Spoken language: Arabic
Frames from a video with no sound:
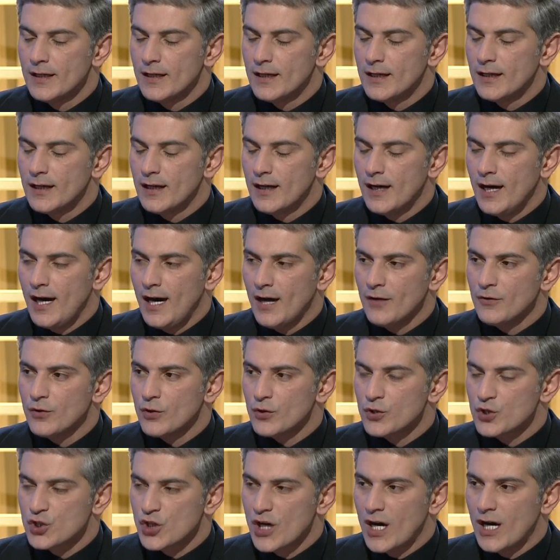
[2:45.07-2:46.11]
آه حظر
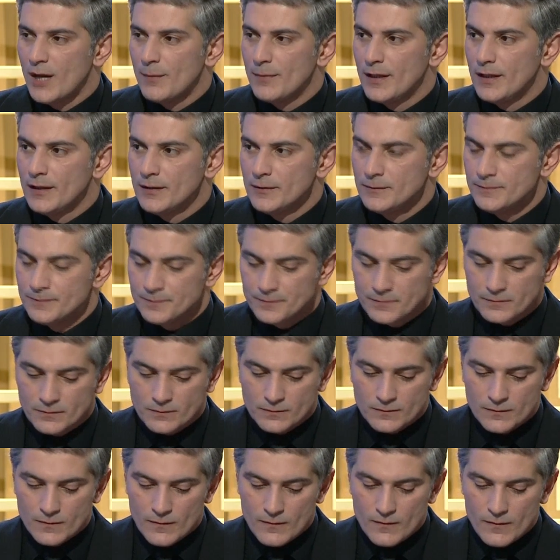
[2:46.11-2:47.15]
شامل
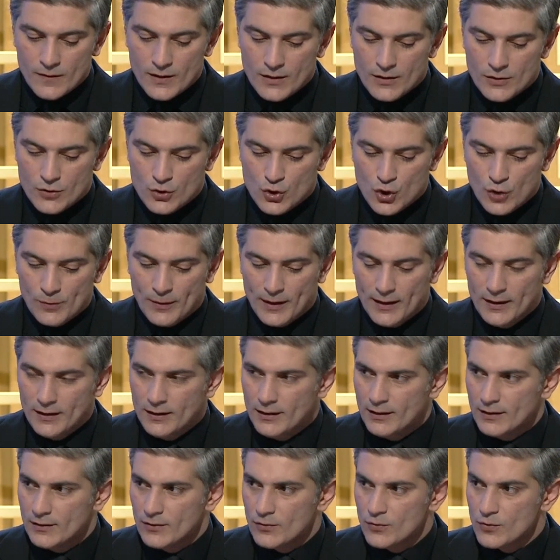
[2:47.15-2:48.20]
جمعه،
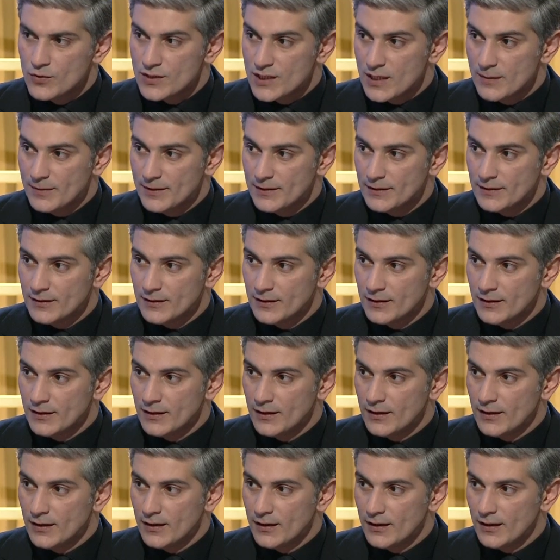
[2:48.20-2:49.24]
سبت
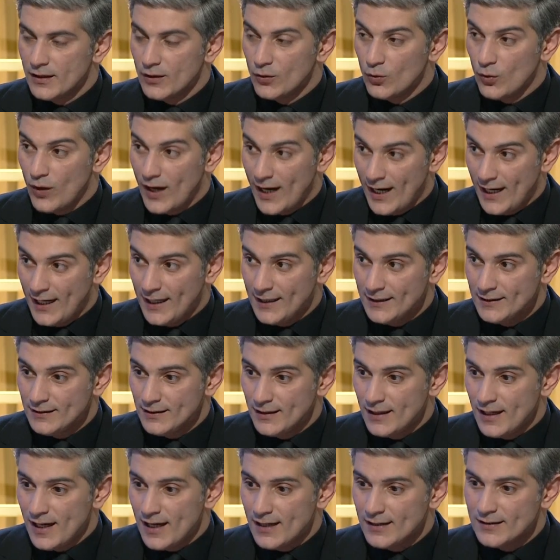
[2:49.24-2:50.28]
واحد
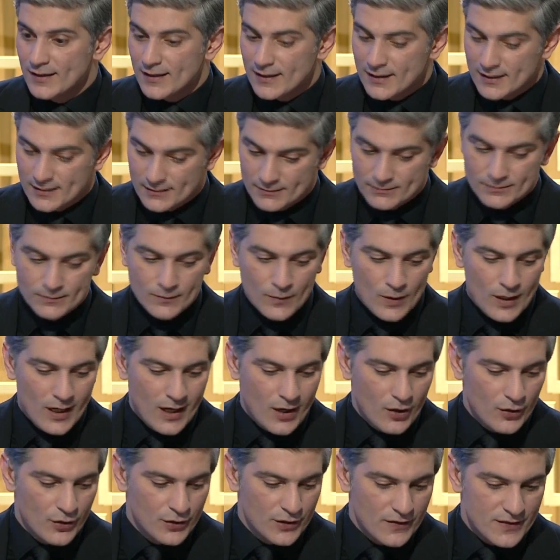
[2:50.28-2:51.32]
اقدر
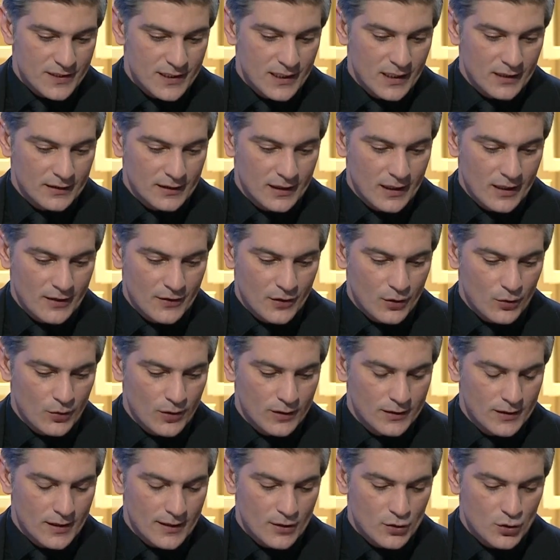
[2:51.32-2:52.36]
اخذ التفصيلات الاكثر
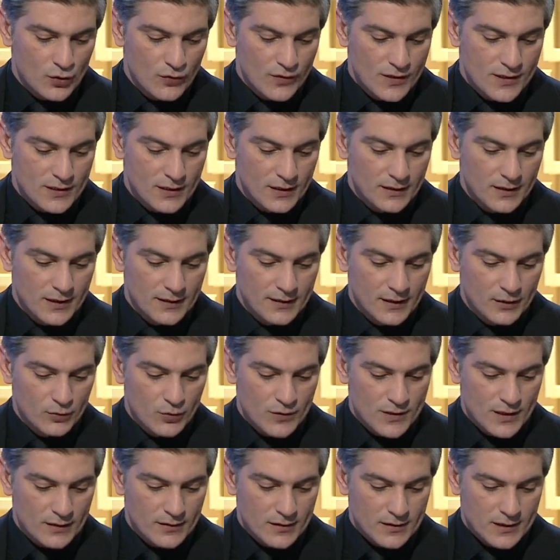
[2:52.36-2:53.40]
واقدر اشوف استعدادات
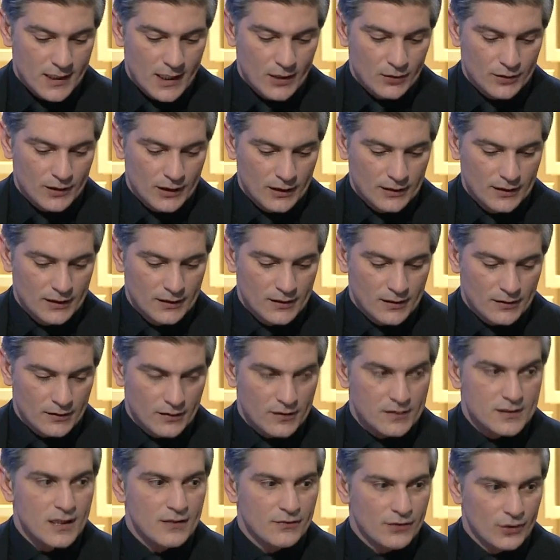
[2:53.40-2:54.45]
وزاره الصحه وتحديدا
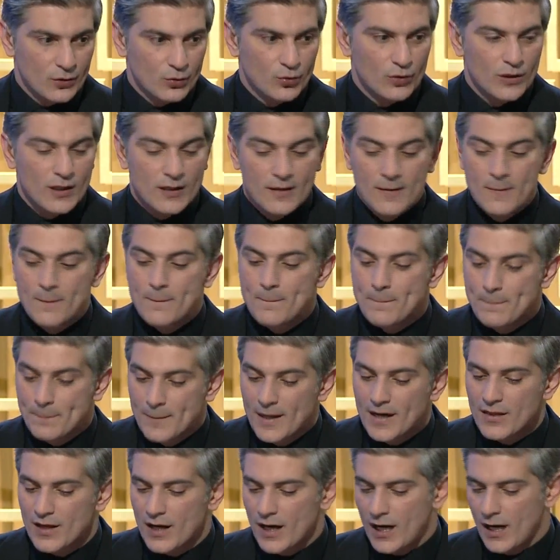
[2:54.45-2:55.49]
الصافه الاولى
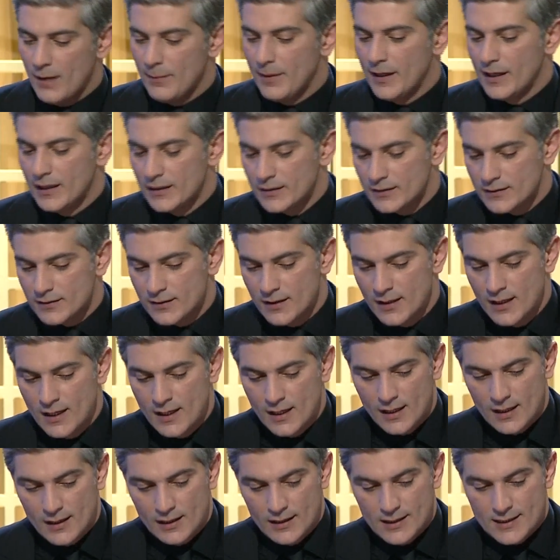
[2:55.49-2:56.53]
ماذا عملت
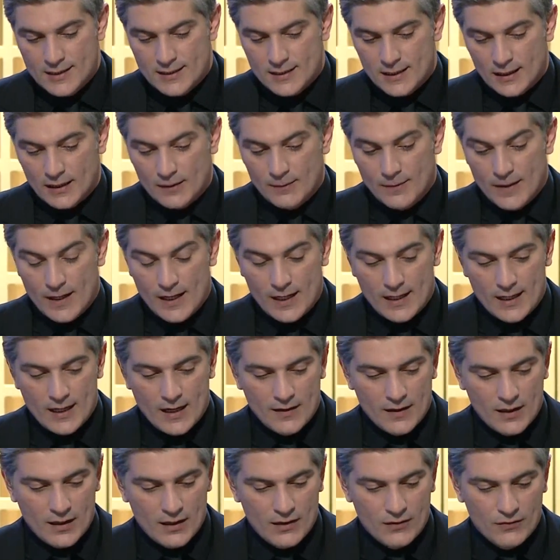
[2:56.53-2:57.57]
لاستقبال
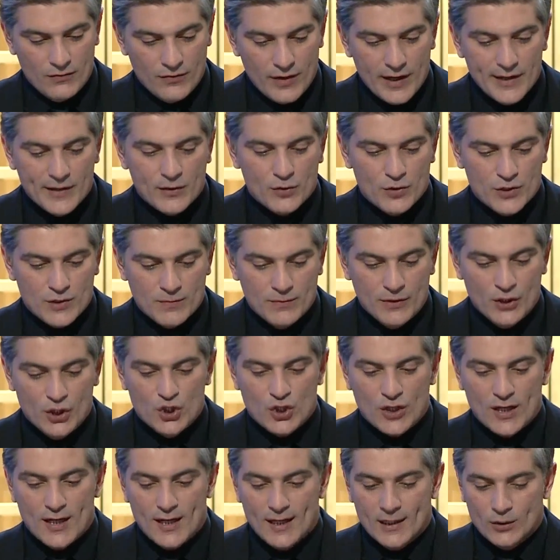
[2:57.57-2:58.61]
هذا الفيروس من
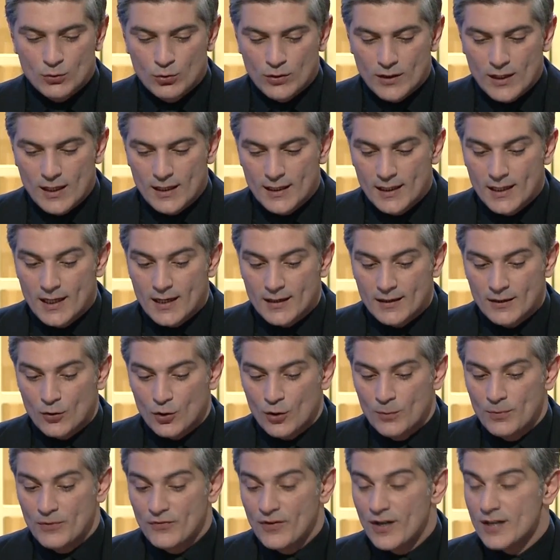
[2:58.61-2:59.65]
اجراءات وقائيه لكن
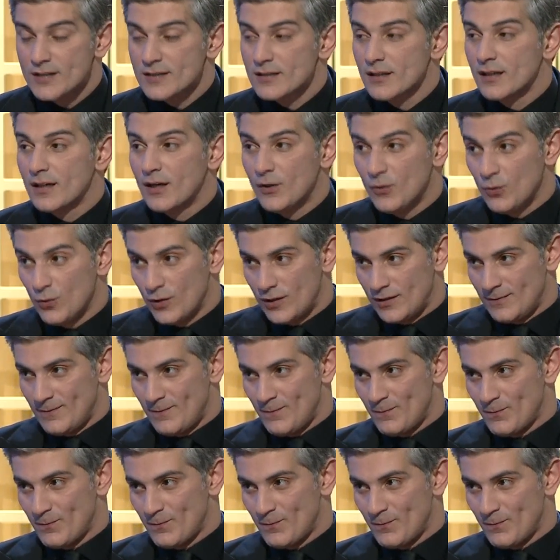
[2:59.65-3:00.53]
نروح بفاصل اول